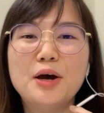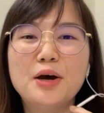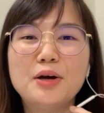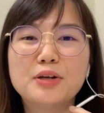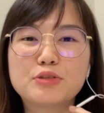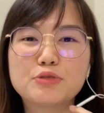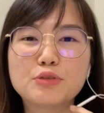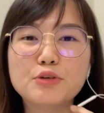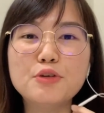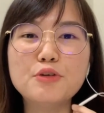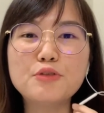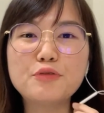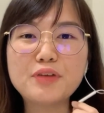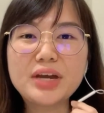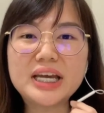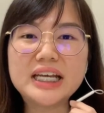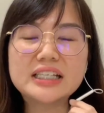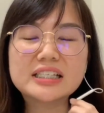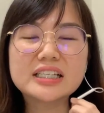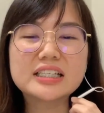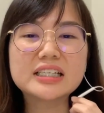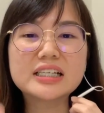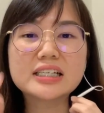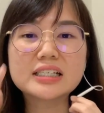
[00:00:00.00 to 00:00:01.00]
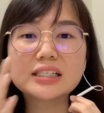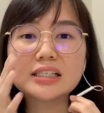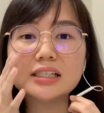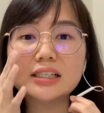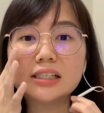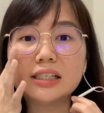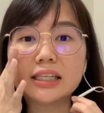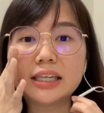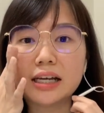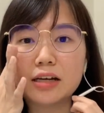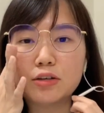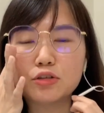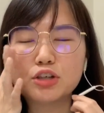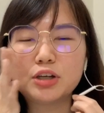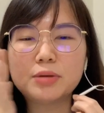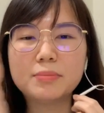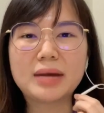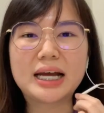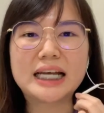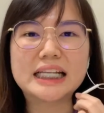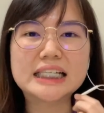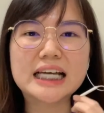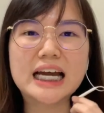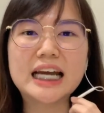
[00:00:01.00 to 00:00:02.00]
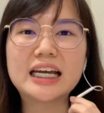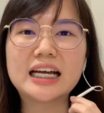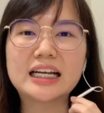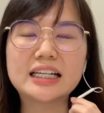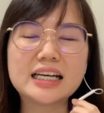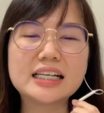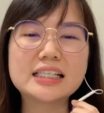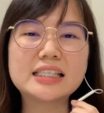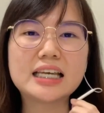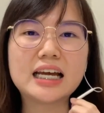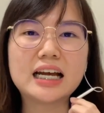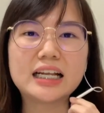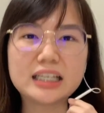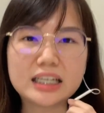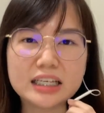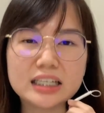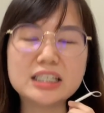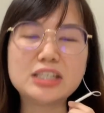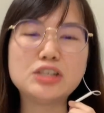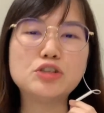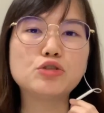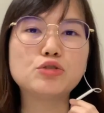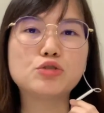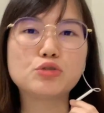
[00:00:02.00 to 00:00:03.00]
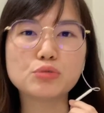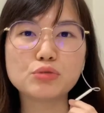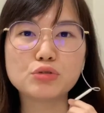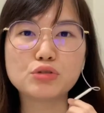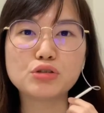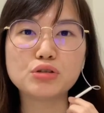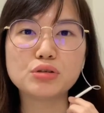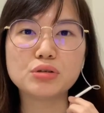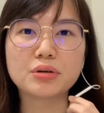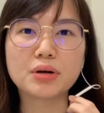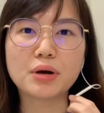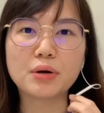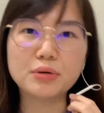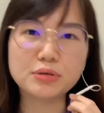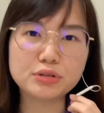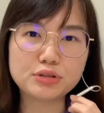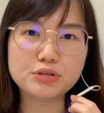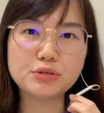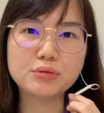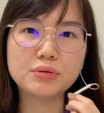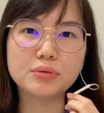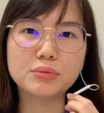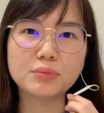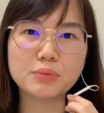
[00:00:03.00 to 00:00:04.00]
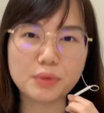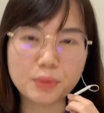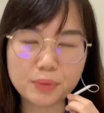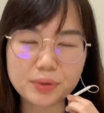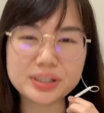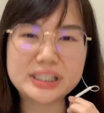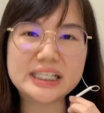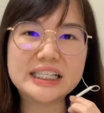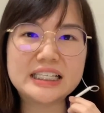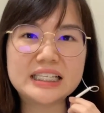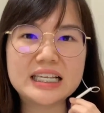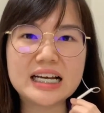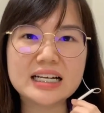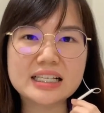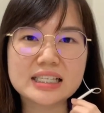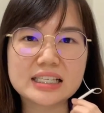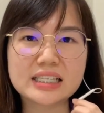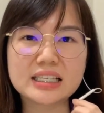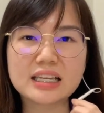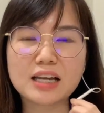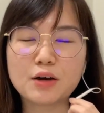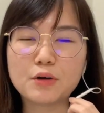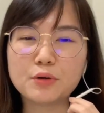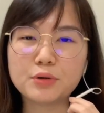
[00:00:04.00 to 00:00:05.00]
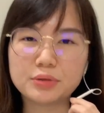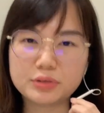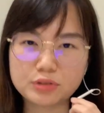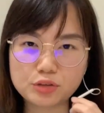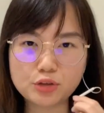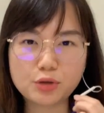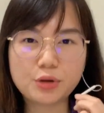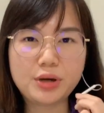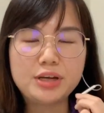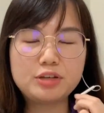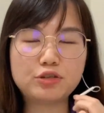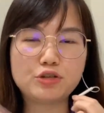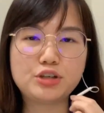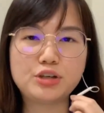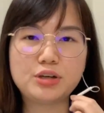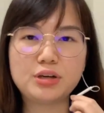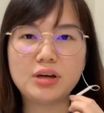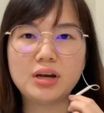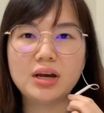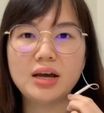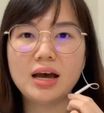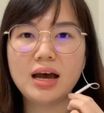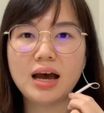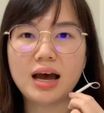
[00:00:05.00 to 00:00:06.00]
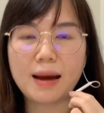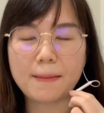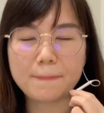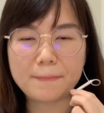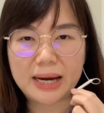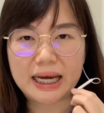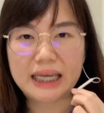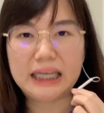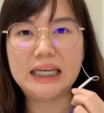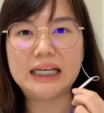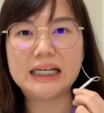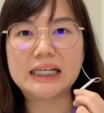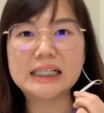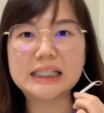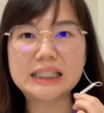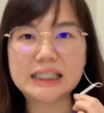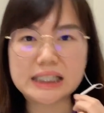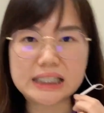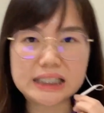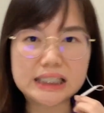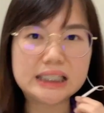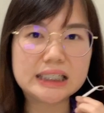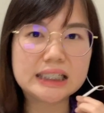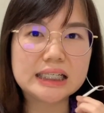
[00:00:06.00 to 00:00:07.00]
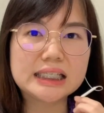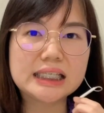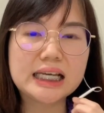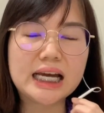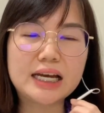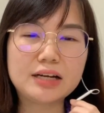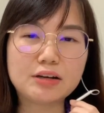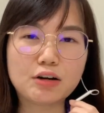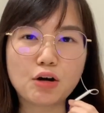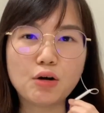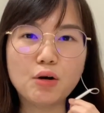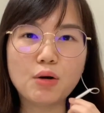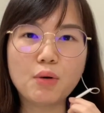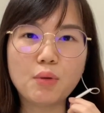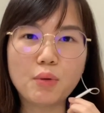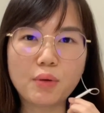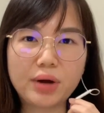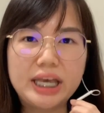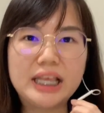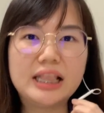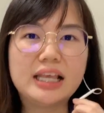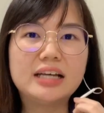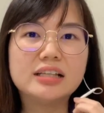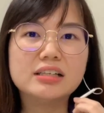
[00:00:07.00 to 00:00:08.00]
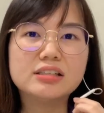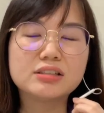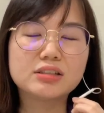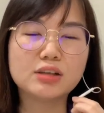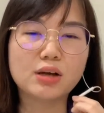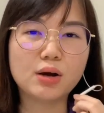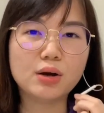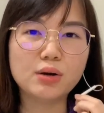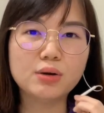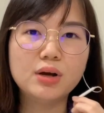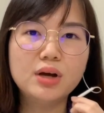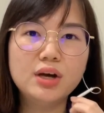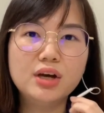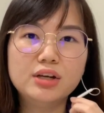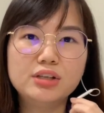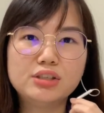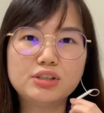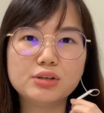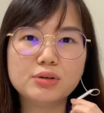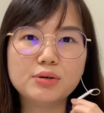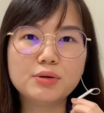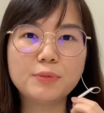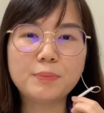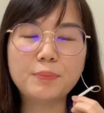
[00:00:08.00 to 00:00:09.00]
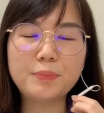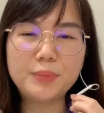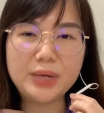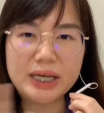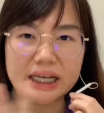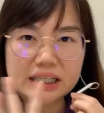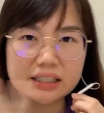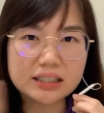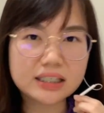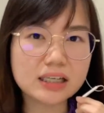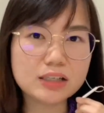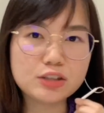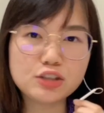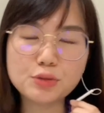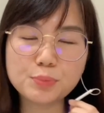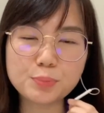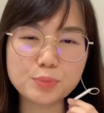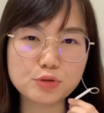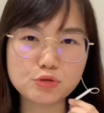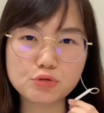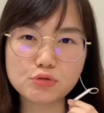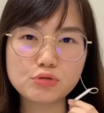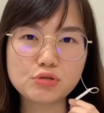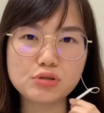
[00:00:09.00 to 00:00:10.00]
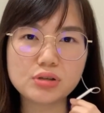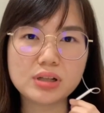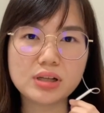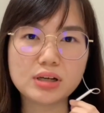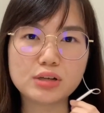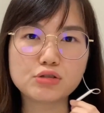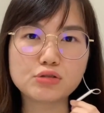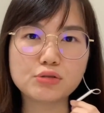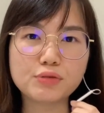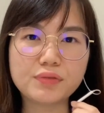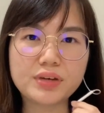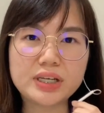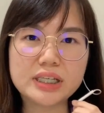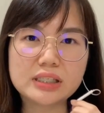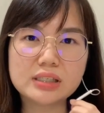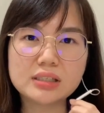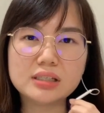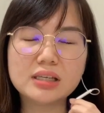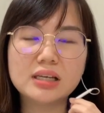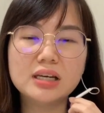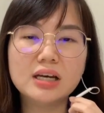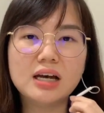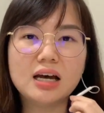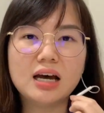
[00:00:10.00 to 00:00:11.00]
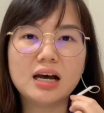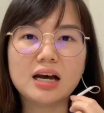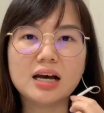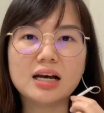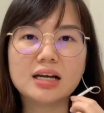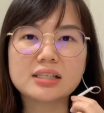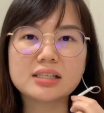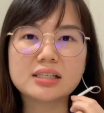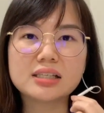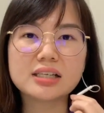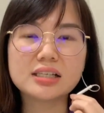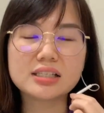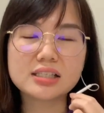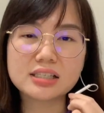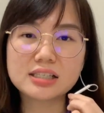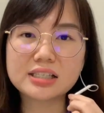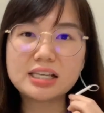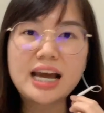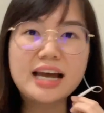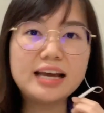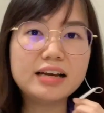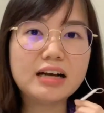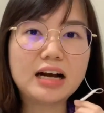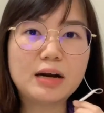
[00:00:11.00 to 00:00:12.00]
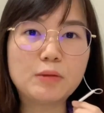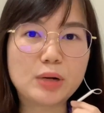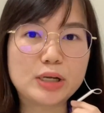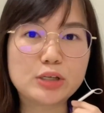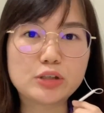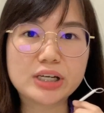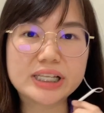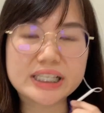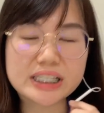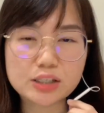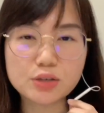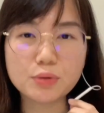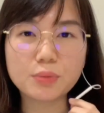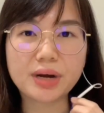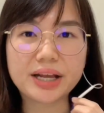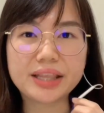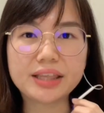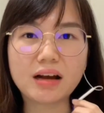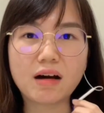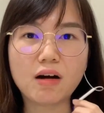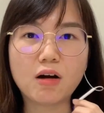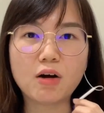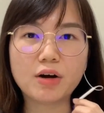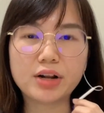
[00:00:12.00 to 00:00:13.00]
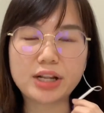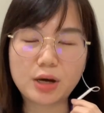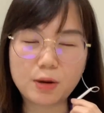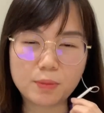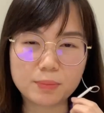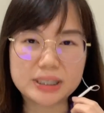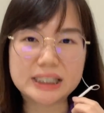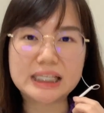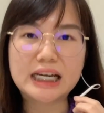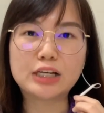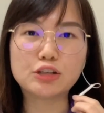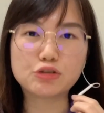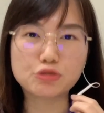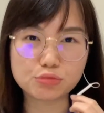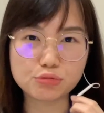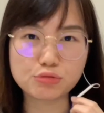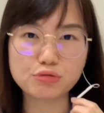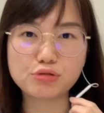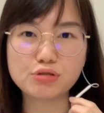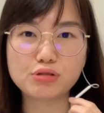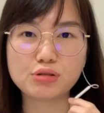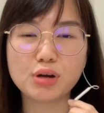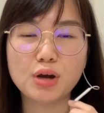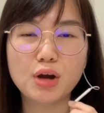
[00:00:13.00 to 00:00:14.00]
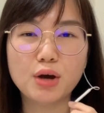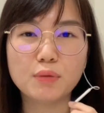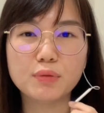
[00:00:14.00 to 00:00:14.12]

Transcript: 除非真的是你要去买菜啊那些啊，你你就出去，然后就我我是这样子的，我就会去啊买一个星期的菜，然后回来的时候就一个星就不出去了，除非是呃真的是菜啊完全吃完了哈，那我们才出去。